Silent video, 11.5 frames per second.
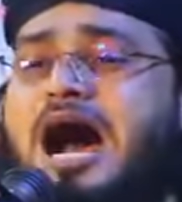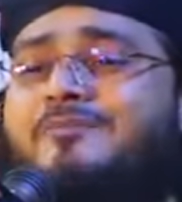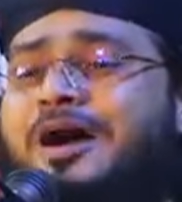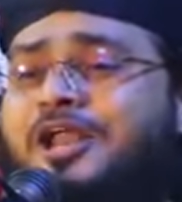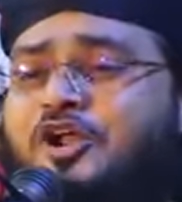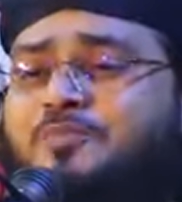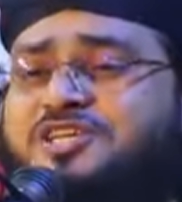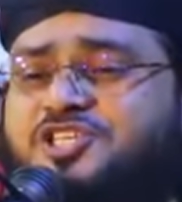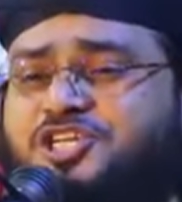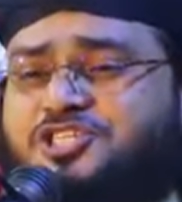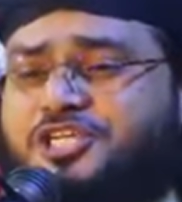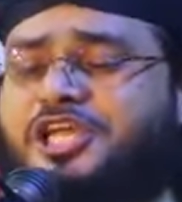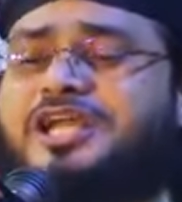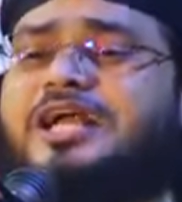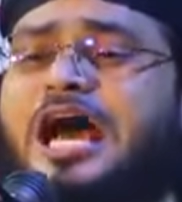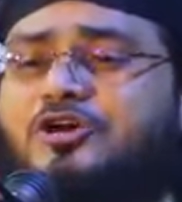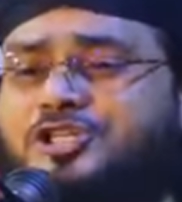আমার নবী সৃষ্টির
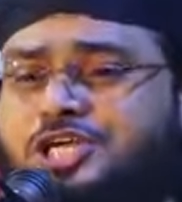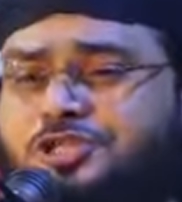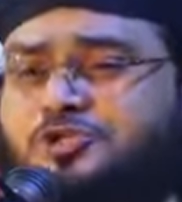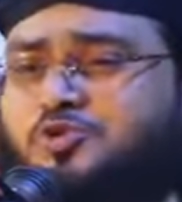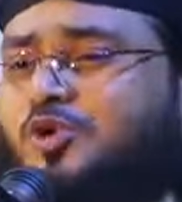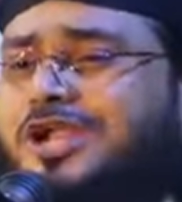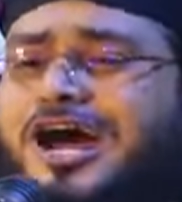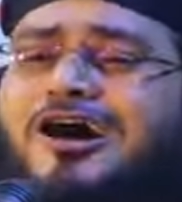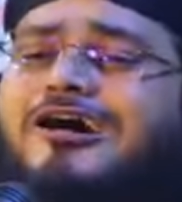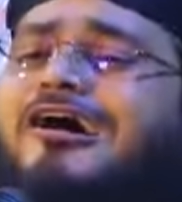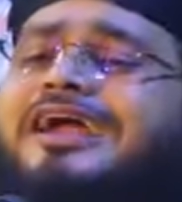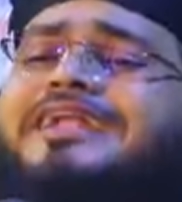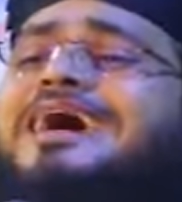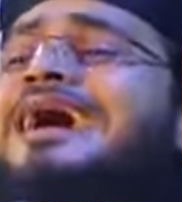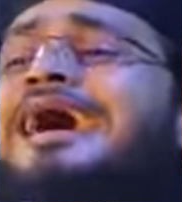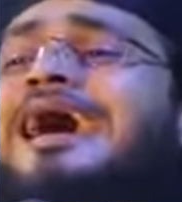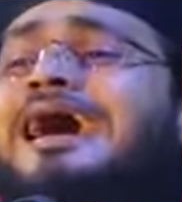কারো সাথে তুলনা হয়
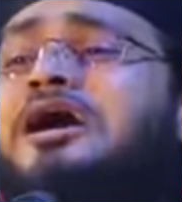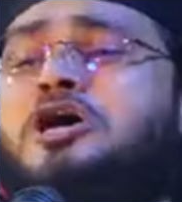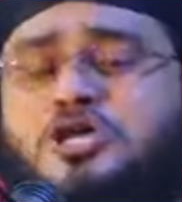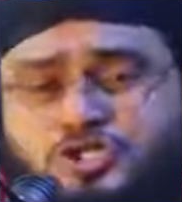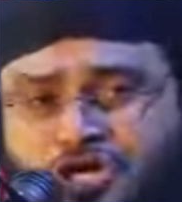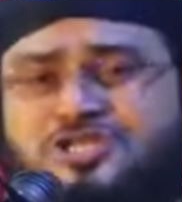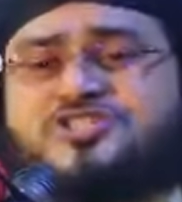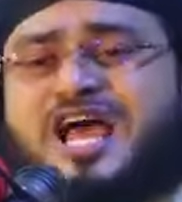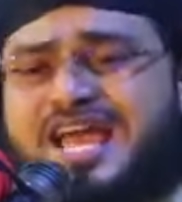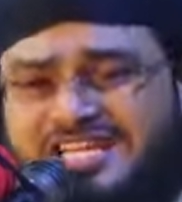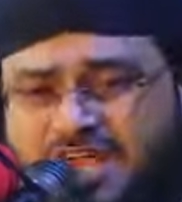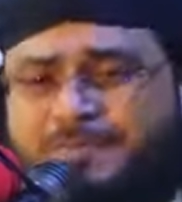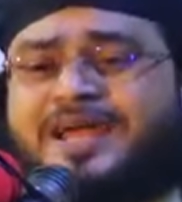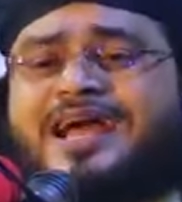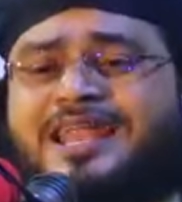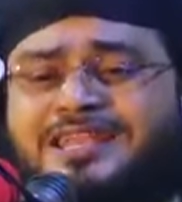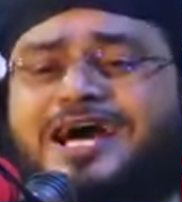না স্রষ্টা হিসেবে
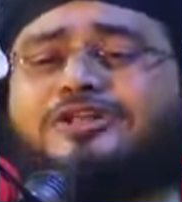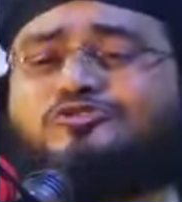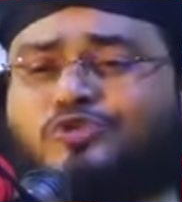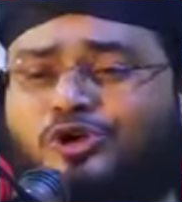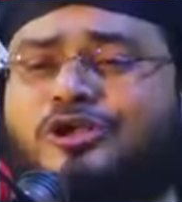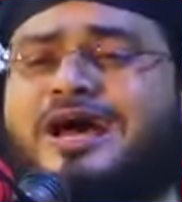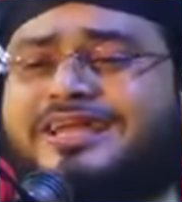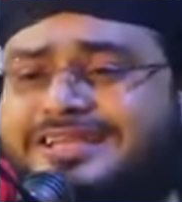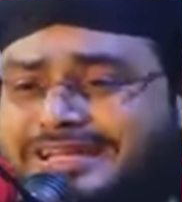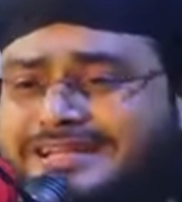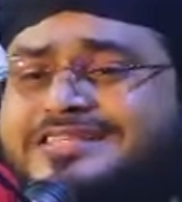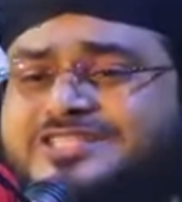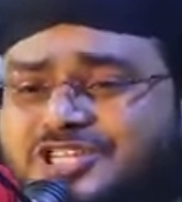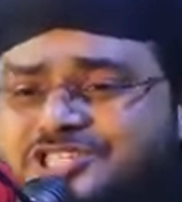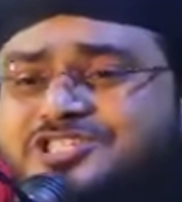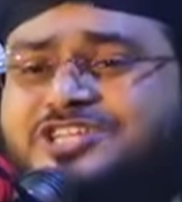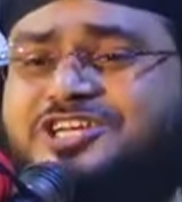আল্লাহ তুলনাহীন
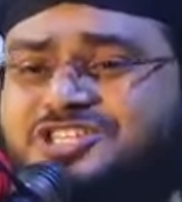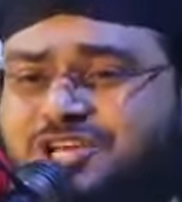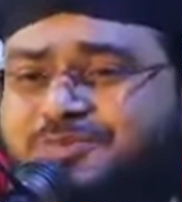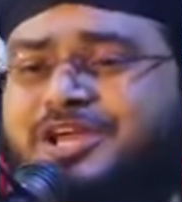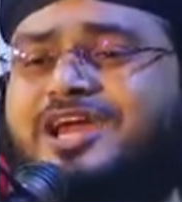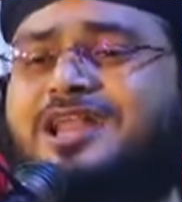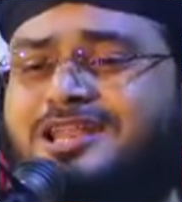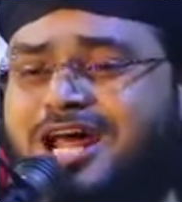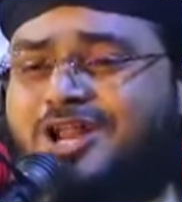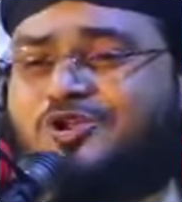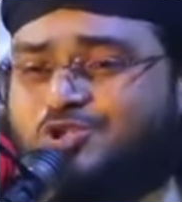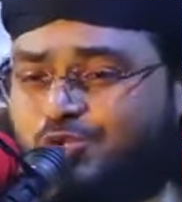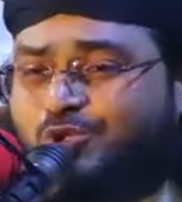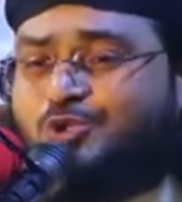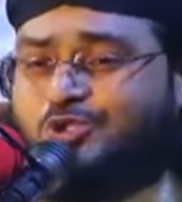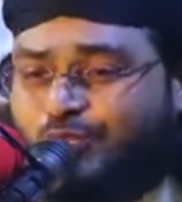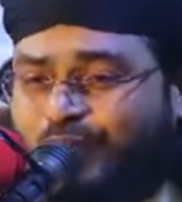সৃষ্টি হিসেবে আল্লাহর
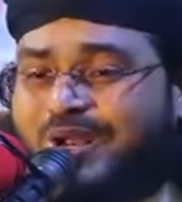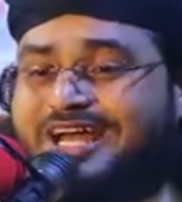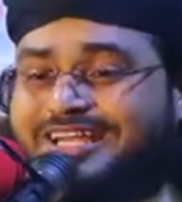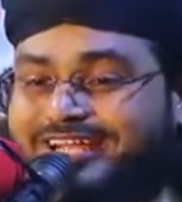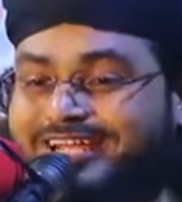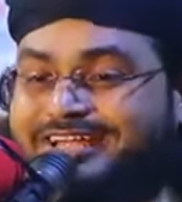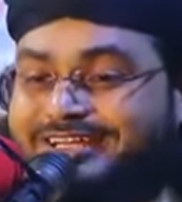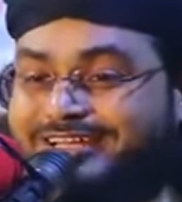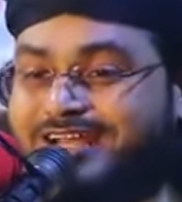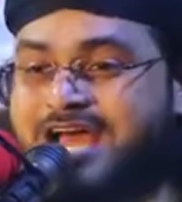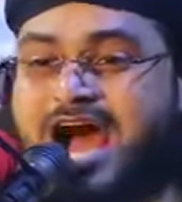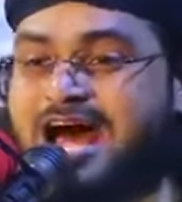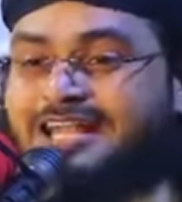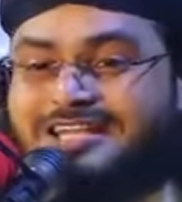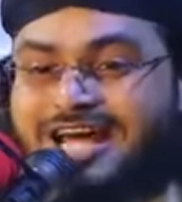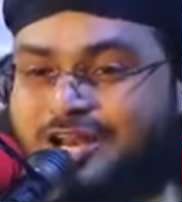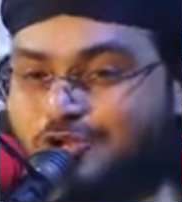রসুল তুলনাহীন
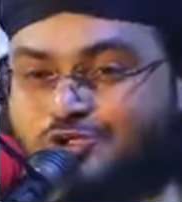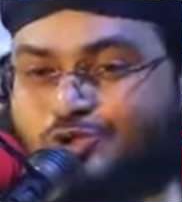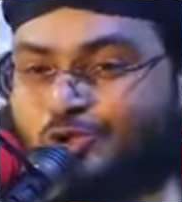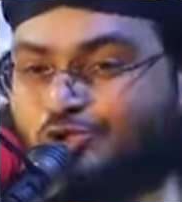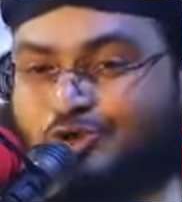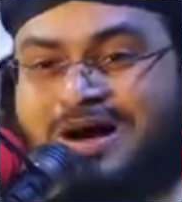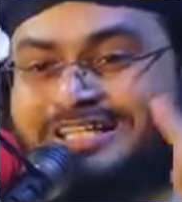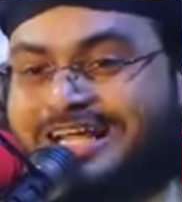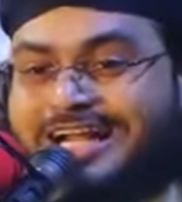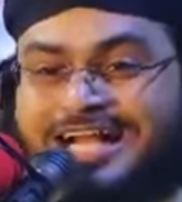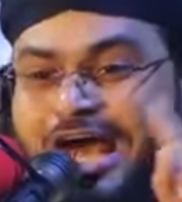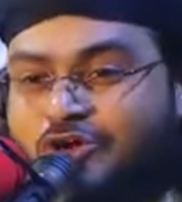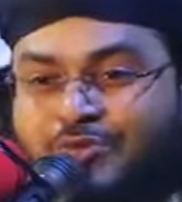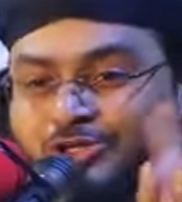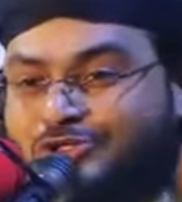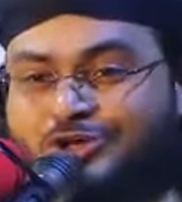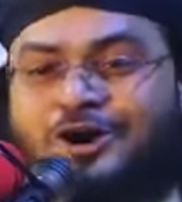আল্লাহর রসুল তোমাদের কারো
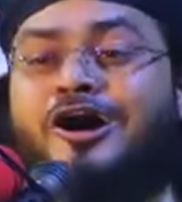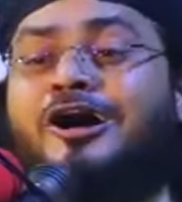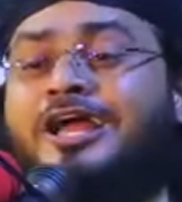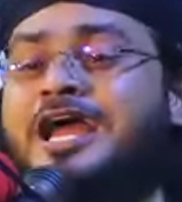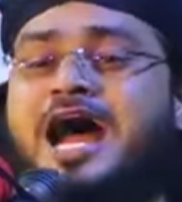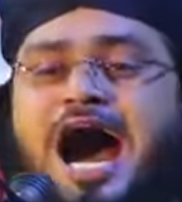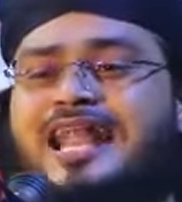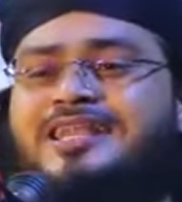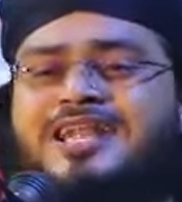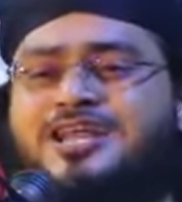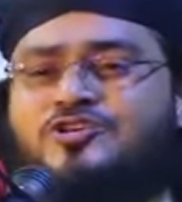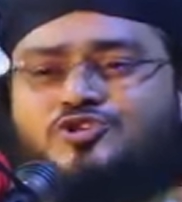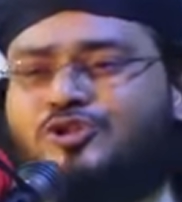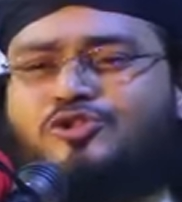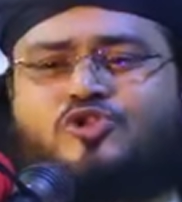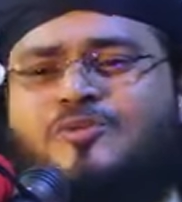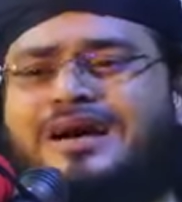মতো নয় আল্লাহর রসুল
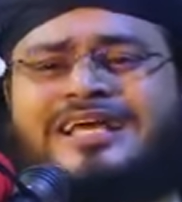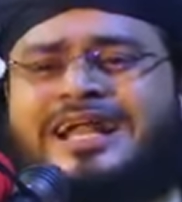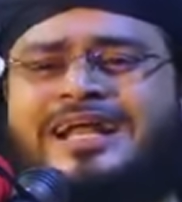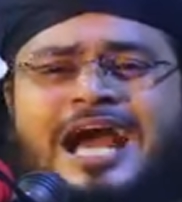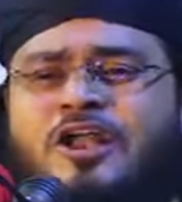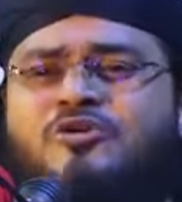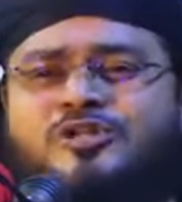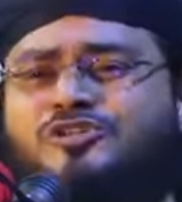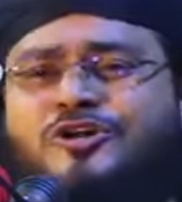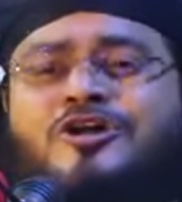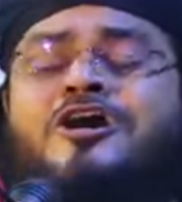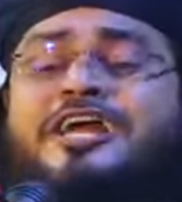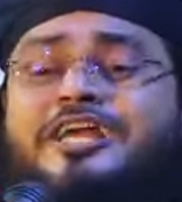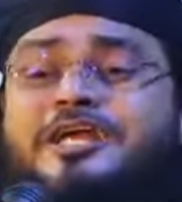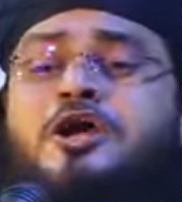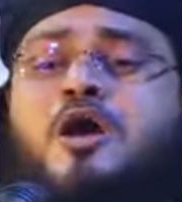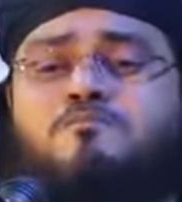তোমাদের কারো মতো নয়
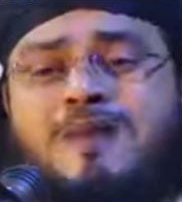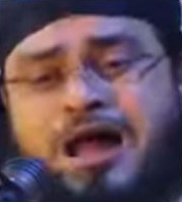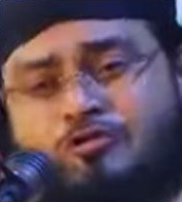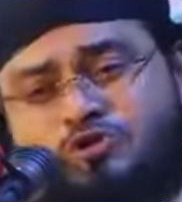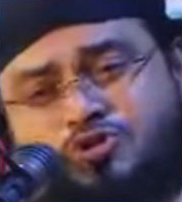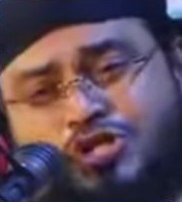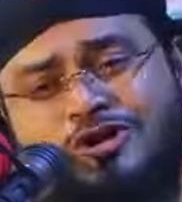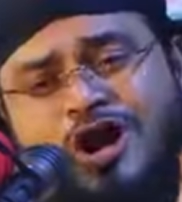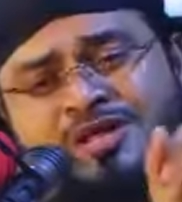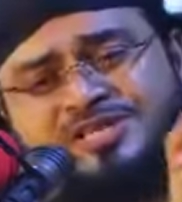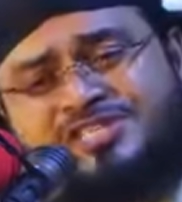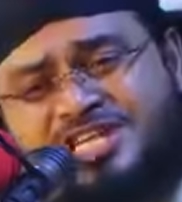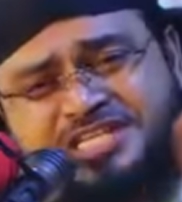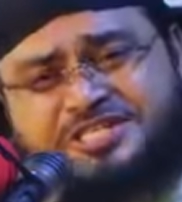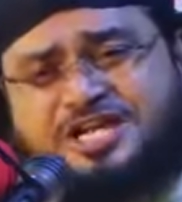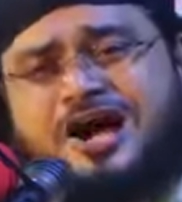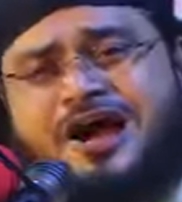মানুষ যখন
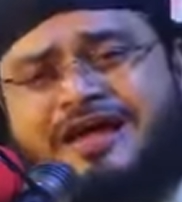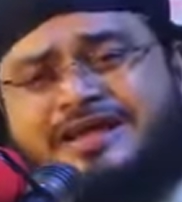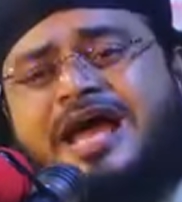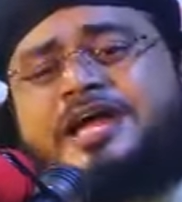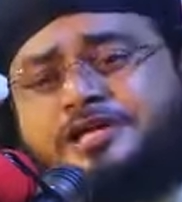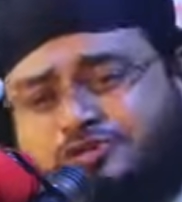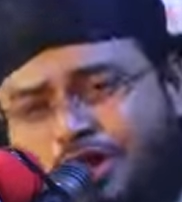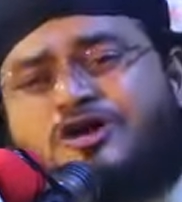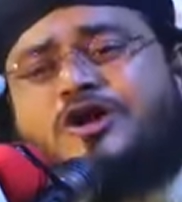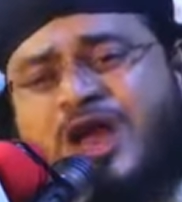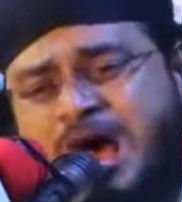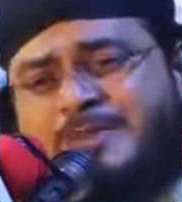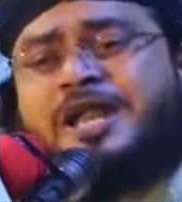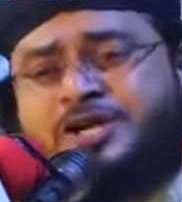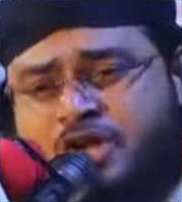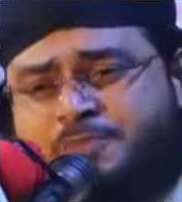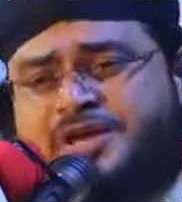সৃষ্টি হয় নাই তখন আমার
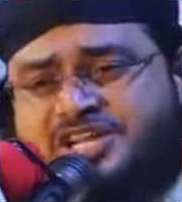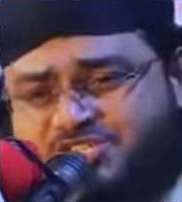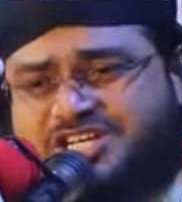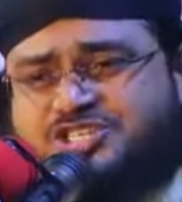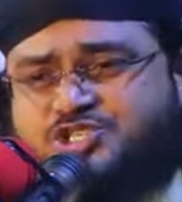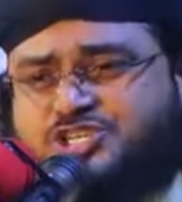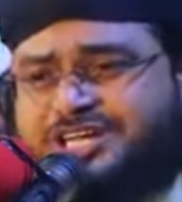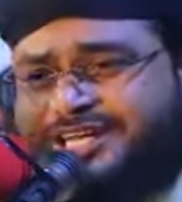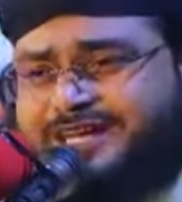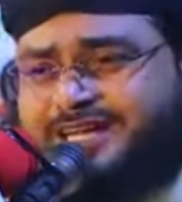নবীর সৃষ্টি